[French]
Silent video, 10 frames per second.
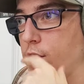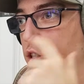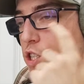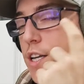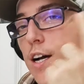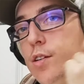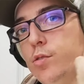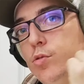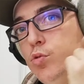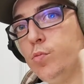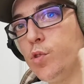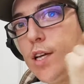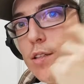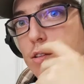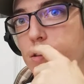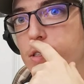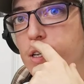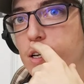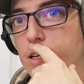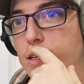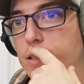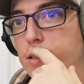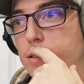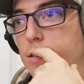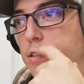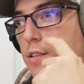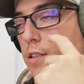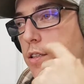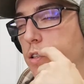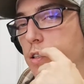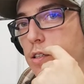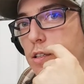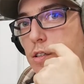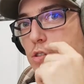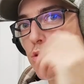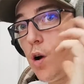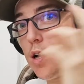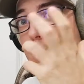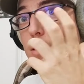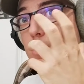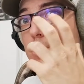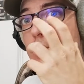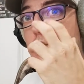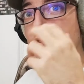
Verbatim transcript: En général, euh, tout le monde a tendance à soit aller dans le sens